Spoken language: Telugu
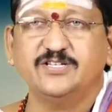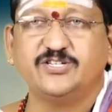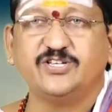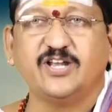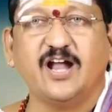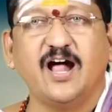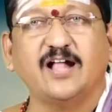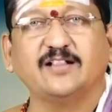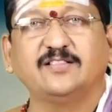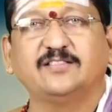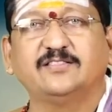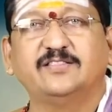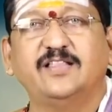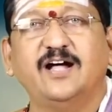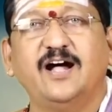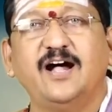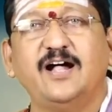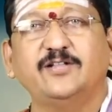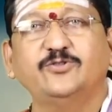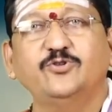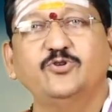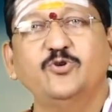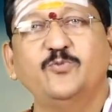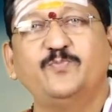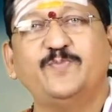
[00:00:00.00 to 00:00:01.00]

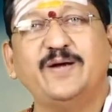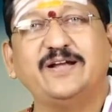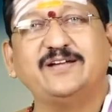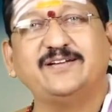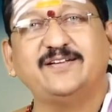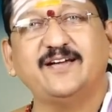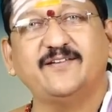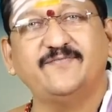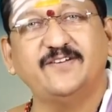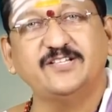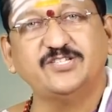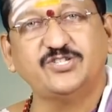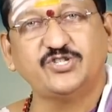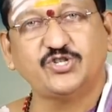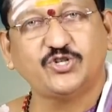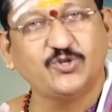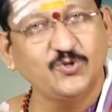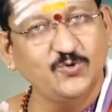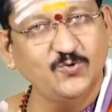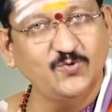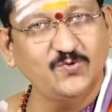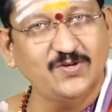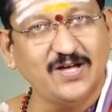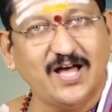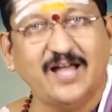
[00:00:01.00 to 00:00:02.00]
శ్రాద్ధాదులు
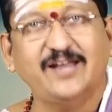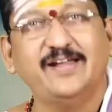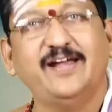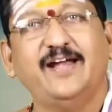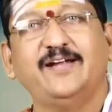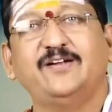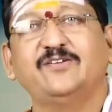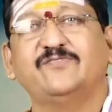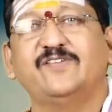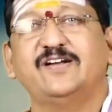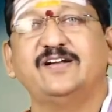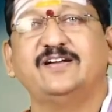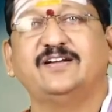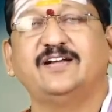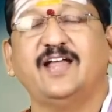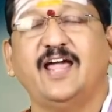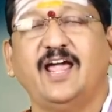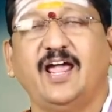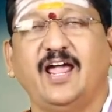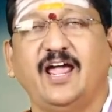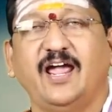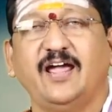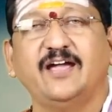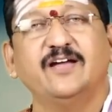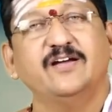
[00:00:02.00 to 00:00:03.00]
పెట్టవచ్చు అనేటువంటి